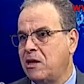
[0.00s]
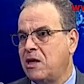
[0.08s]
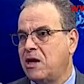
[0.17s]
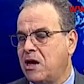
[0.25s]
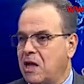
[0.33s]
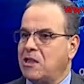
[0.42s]

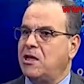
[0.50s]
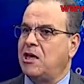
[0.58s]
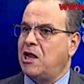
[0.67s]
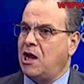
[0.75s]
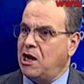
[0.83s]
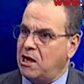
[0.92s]

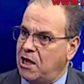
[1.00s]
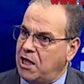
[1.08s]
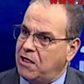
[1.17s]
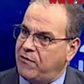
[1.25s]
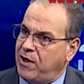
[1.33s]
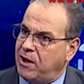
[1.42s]
خطيرة على
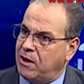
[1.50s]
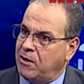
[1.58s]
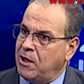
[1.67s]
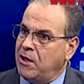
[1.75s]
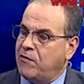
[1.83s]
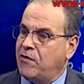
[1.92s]
الأطفال
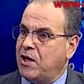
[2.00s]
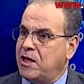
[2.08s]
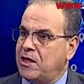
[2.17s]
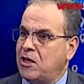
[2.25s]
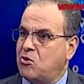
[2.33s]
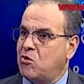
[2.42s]

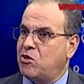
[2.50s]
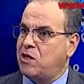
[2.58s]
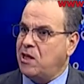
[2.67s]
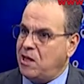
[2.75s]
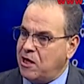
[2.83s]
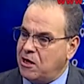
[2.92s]
فهي
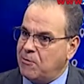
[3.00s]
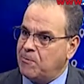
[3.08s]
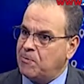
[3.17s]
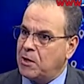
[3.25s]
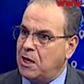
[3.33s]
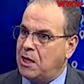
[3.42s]
تثير
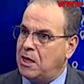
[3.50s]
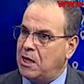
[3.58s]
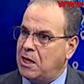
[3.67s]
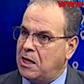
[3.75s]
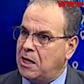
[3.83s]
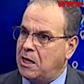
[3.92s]

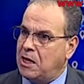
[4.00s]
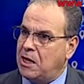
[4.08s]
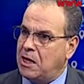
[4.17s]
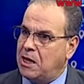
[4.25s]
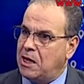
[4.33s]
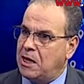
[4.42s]

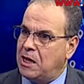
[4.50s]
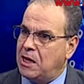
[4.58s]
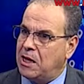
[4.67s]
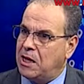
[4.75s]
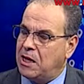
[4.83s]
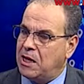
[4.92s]

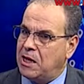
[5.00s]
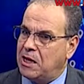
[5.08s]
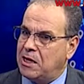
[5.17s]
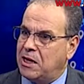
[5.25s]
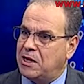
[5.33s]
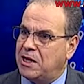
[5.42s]
آه،
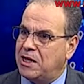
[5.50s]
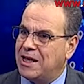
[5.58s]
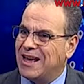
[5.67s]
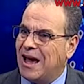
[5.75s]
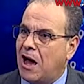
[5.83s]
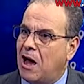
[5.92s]
يعني
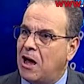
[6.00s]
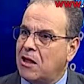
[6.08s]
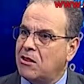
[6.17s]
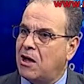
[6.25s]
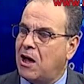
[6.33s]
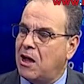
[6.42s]

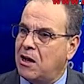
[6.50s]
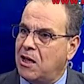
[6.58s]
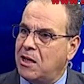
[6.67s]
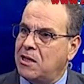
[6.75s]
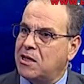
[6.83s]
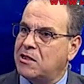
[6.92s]
ايقاظ
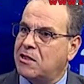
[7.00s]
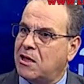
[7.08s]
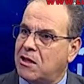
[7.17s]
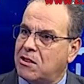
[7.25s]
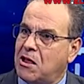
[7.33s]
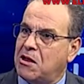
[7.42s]
خلايا
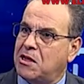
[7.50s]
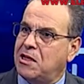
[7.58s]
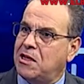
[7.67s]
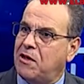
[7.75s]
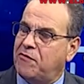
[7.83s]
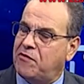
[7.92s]

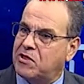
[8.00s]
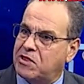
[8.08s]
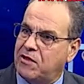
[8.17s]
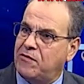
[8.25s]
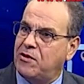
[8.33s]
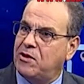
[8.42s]
السرطانيه في
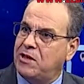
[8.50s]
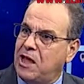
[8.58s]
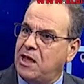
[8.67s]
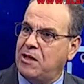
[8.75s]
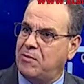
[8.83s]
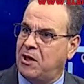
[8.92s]
الطفل
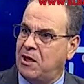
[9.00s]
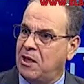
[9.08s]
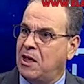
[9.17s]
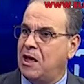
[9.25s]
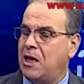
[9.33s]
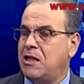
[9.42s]
النائمه
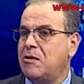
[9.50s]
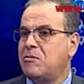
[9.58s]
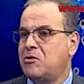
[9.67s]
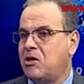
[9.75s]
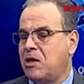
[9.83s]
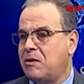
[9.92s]
هذا
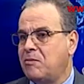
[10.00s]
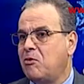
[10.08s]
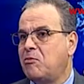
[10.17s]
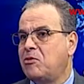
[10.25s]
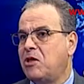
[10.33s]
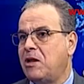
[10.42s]
من جانب
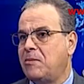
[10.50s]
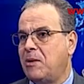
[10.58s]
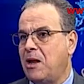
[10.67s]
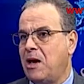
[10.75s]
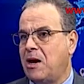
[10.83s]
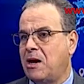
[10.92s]
ومن جانب
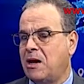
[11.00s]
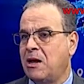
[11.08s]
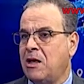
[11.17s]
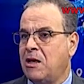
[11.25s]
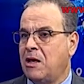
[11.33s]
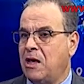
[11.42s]
الاخر
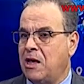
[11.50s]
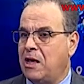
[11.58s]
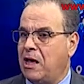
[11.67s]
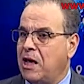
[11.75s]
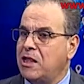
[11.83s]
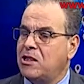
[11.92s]
آه،
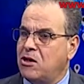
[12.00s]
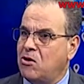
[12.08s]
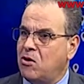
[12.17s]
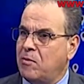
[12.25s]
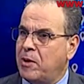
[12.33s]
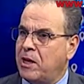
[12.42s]
هذه
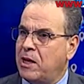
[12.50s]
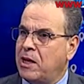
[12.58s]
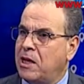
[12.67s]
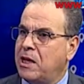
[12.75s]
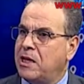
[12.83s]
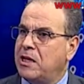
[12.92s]
اللعبه
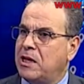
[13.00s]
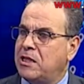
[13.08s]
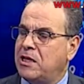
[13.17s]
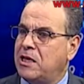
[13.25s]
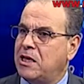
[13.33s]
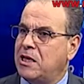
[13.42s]
هي
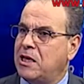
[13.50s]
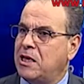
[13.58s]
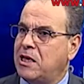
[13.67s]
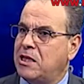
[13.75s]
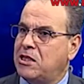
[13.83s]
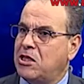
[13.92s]
التي
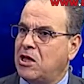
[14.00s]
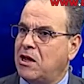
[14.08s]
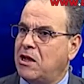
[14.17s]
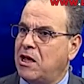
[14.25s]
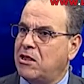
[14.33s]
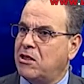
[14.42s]
آه،
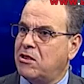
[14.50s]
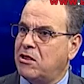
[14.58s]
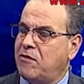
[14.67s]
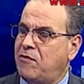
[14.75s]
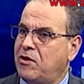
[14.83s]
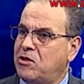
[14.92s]
تجعل هذا
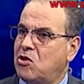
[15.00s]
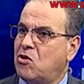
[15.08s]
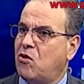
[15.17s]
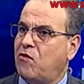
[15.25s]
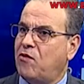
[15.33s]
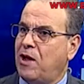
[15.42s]
الطفل
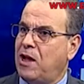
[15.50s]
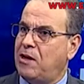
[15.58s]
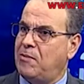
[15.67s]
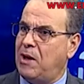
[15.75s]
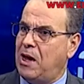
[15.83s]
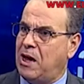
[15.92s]
يدخل في
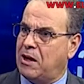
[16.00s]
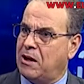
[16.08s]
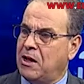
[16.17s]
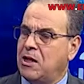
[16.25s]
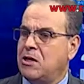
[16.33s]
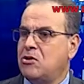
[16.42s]
عالم اخر
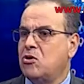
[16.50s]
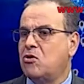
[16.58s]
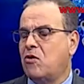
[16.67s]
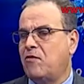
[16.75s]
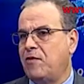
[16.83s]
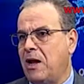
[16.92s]
نعم.
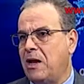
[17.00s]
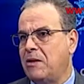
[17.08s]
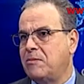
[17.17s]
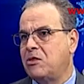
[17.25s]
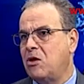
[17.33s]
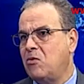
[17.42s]
يدخل في
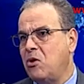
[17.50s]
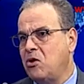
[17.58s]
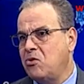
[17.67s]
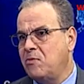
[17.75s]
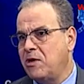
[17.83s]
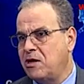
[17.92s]
عالم
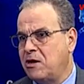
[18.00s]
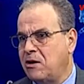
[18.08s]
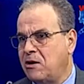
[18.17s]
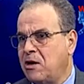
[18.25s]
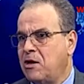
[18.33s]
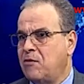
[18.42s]
توحد
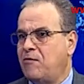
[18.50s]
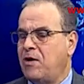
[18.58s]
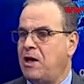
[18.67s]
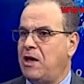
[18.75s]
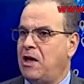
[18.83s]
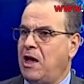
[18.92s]
مثلا
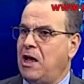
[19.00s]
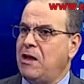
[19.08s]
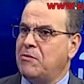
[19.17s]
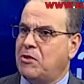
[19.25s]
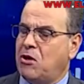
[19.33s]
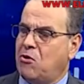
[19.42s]

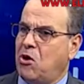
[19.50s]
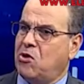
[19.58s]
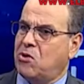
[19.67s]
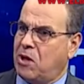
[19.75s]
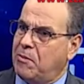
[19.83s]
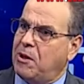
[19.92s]
فعالم توحد
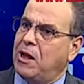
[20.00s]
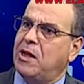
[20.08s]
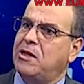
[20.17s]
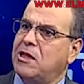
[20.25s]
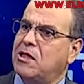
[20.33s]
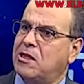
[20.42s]
قبل
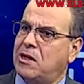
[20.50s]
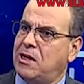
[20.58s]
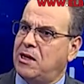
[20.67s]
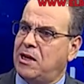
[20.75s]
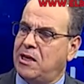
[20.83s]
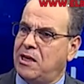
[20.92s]
ان يصل
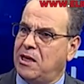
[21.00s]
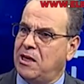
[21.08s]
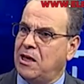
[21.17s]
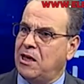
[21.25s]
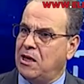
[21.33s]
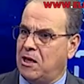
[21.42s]
اليه
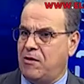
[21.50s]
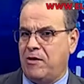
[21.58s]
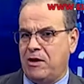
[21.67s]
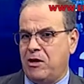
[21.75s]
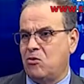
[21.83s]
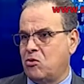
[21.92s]

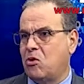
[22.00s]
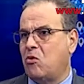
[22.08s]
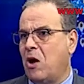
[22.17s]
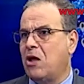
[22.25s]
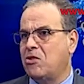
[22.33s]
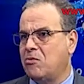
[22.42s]
لانه
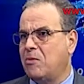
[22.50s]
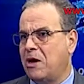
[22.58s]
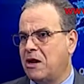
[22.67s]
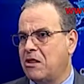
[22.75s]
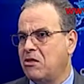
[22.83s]
التوحد مرض